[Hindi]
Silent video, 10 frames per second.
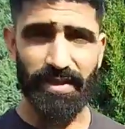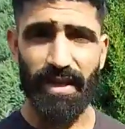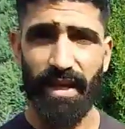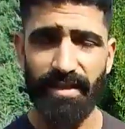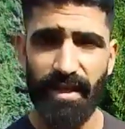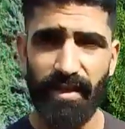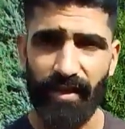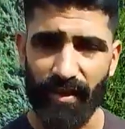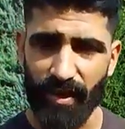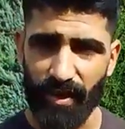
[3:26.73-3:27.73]
पास गैस
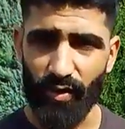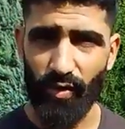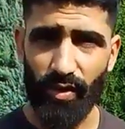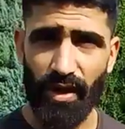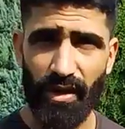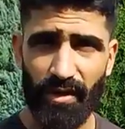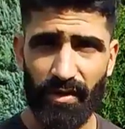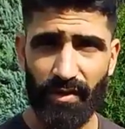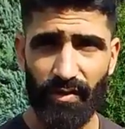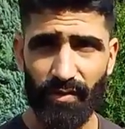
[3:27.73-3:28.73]
सिलेंडर नहीं होगा
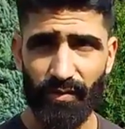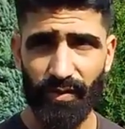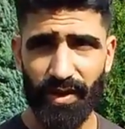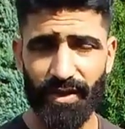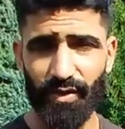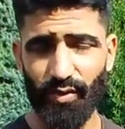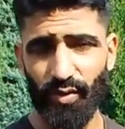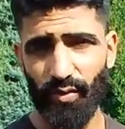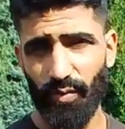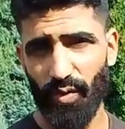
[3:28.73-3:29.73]
वेटेड तो
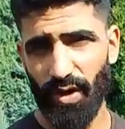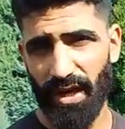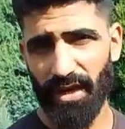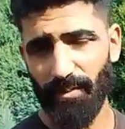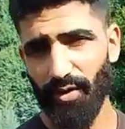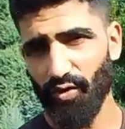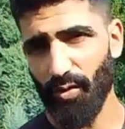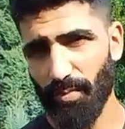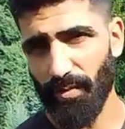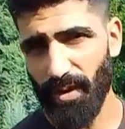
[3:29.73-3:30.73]
वो खाली भी
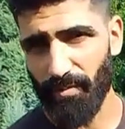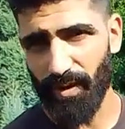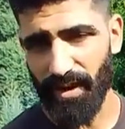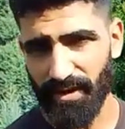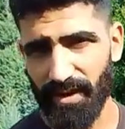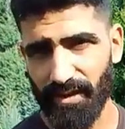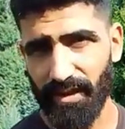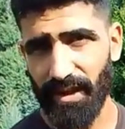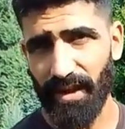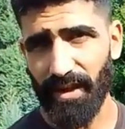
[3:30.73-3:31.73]
इसको परफॉर्म कर
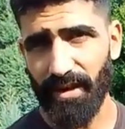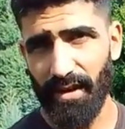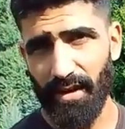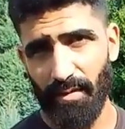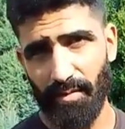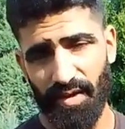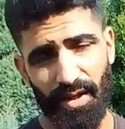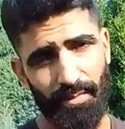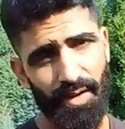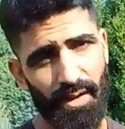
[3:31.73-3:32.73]
सकता है
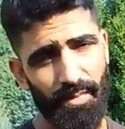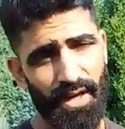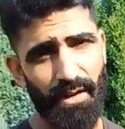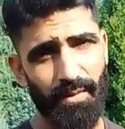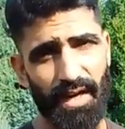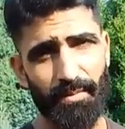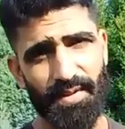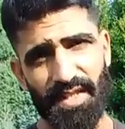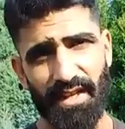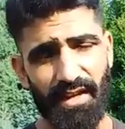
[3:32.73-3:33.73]
सिर्फ नंबर ऑफ
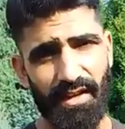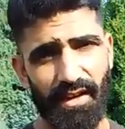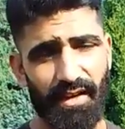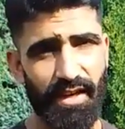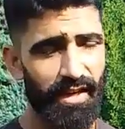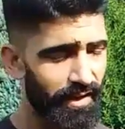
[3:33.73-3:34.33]
रेप्स ज़्यादा करने